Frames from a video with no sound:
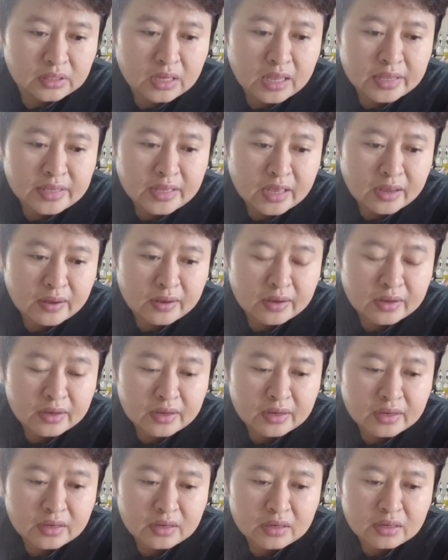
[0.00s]
nah
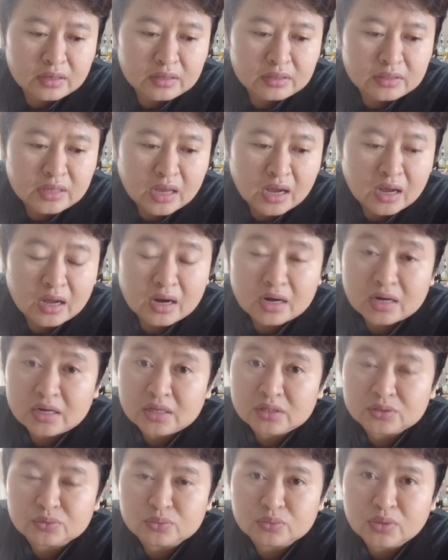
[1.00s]
yang yang
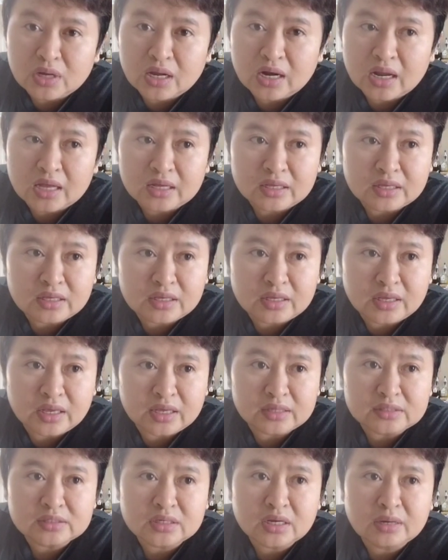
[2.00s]
ngeri juga lagi
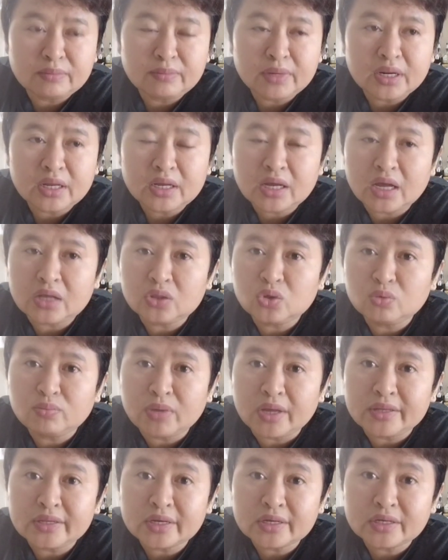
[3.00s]
guys kan mereka itu
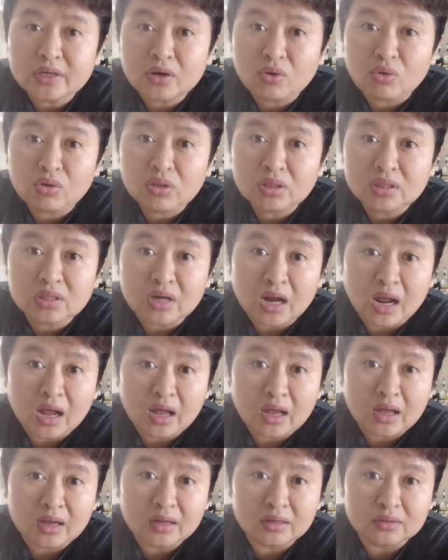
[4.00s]
banyak yang
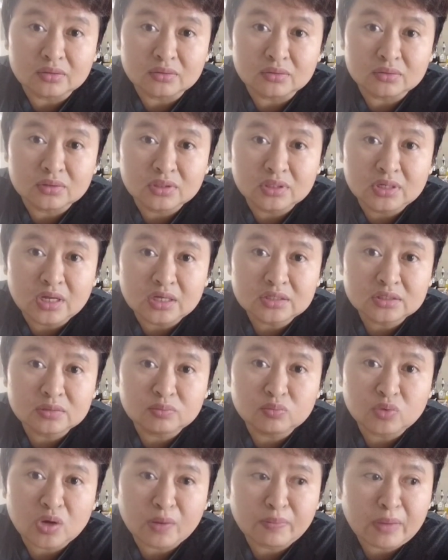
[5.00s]
kontrak gitu tidak
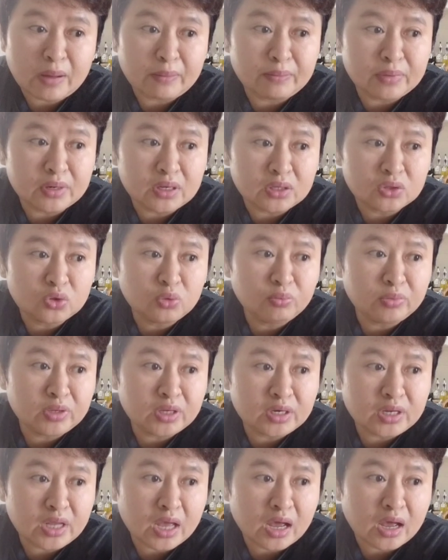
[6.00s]
semua pabrik itu
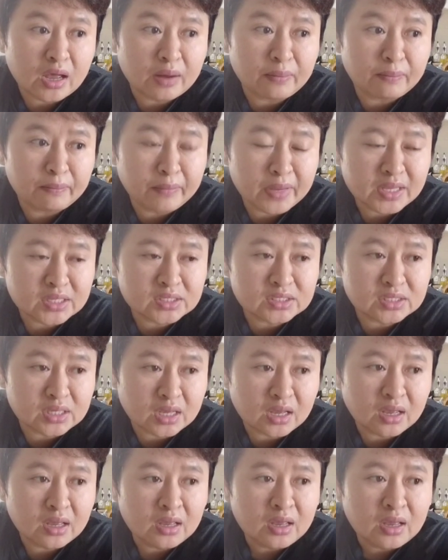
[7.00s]
menyediakan mes
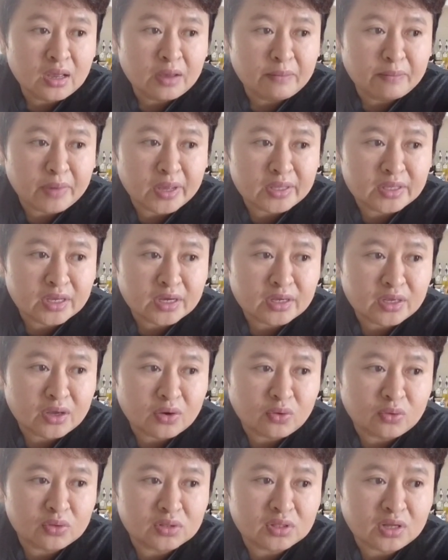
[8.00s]
ya banyak
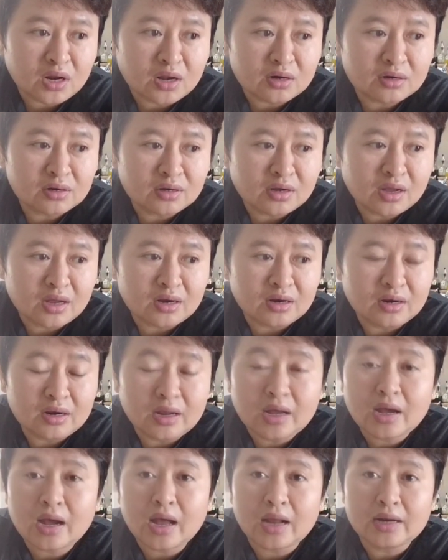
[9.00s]
yang kontrak dengan
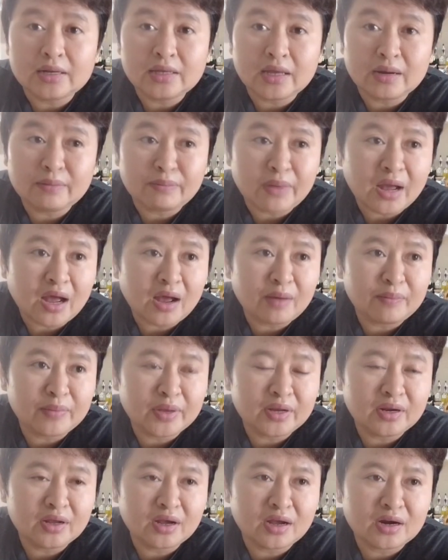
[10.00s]
lah kalian
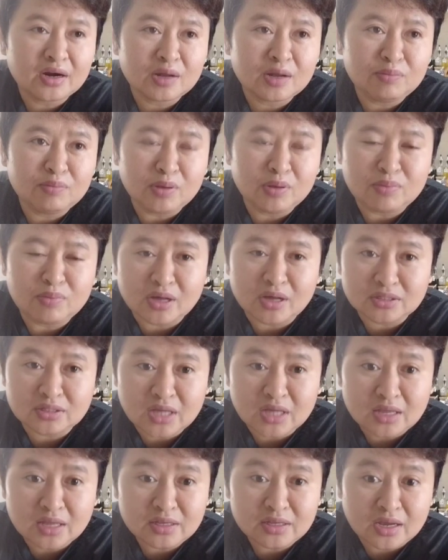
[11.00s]
paham ya dengan
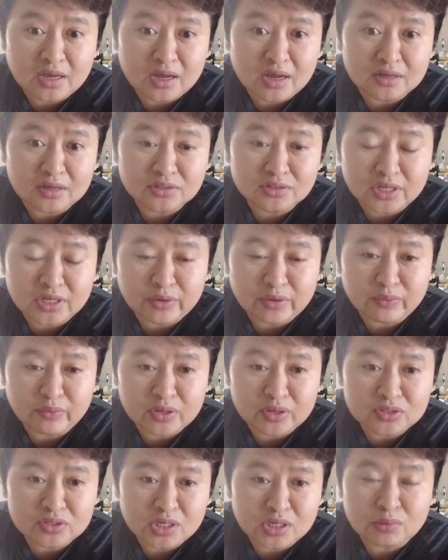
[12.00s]
kebebasannya
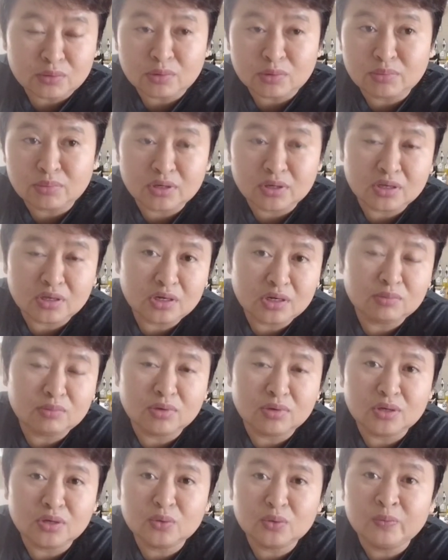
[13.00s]
cewek-cewek begini
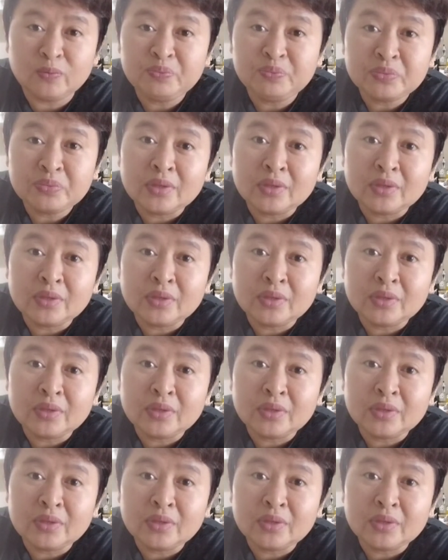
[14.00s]
begitu